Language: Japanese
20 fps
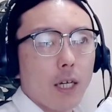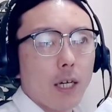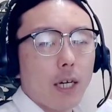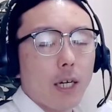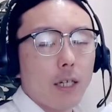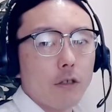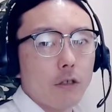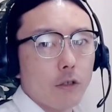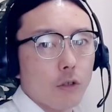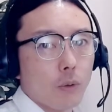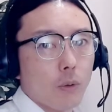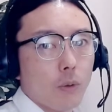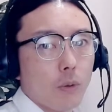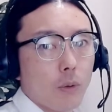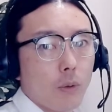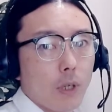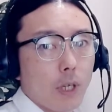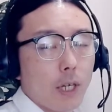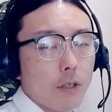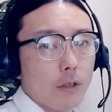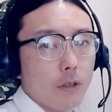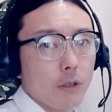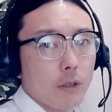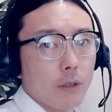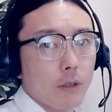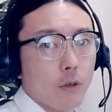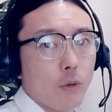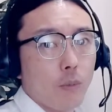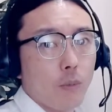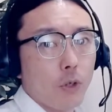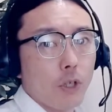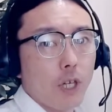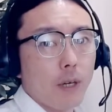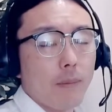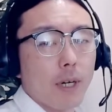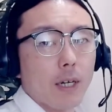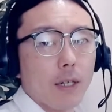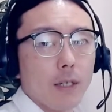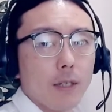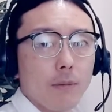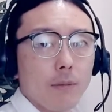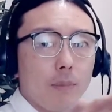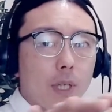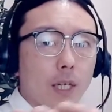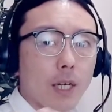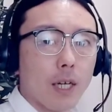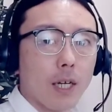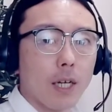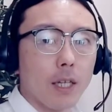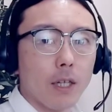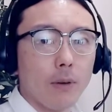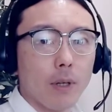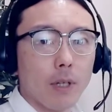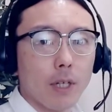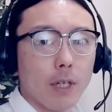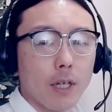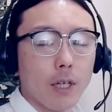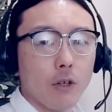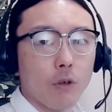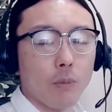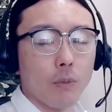あるとこある子もいれば敏感ではない子